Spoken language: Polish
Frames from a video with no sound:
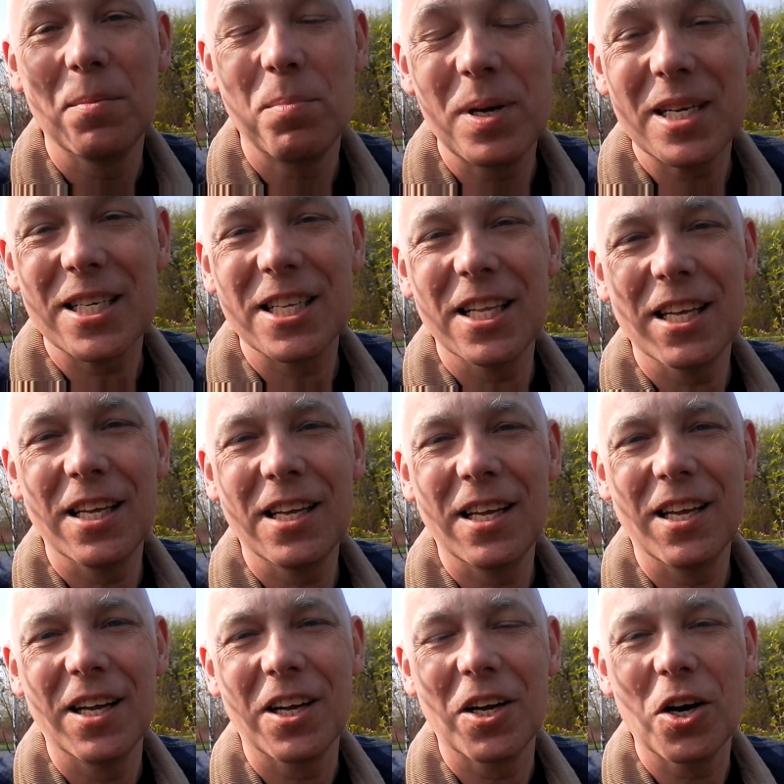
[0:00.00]
pyszny,
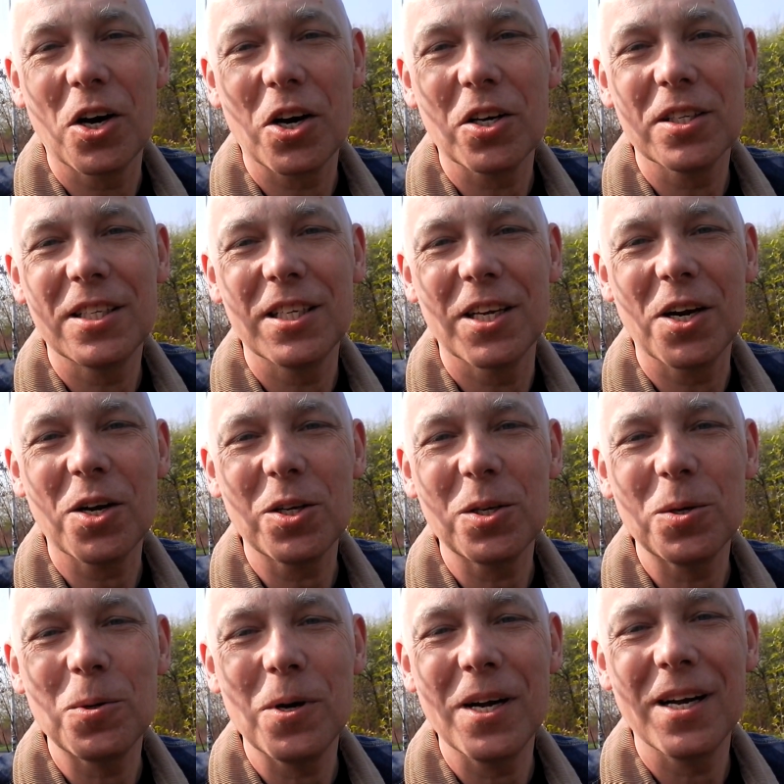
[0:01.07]
gorący
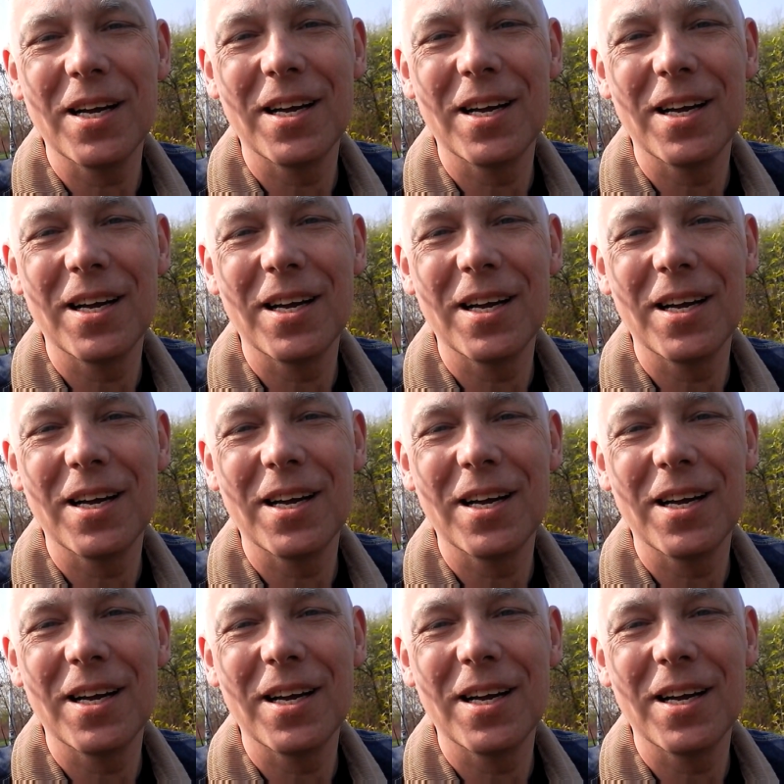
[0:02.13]
rosół